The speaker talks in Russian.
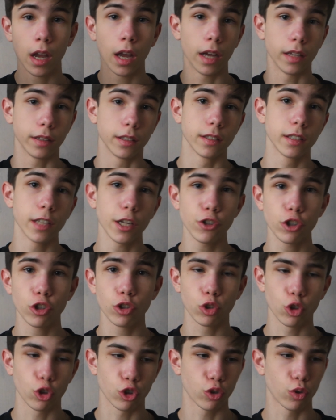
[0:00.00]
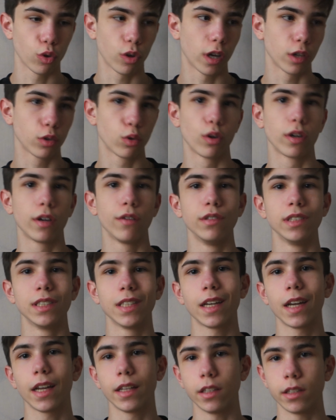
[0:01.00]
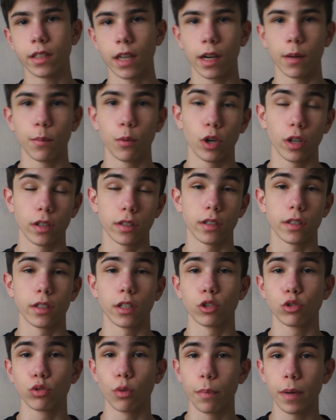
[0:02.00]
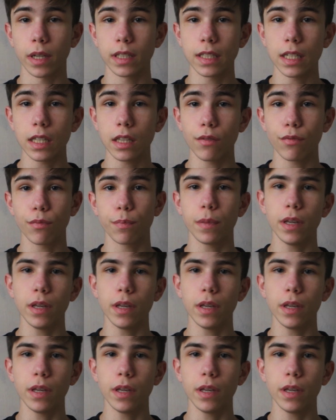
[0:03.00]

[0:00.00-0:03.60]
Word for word: Это значит то, что как только вы зарядите аккумулятор на 100%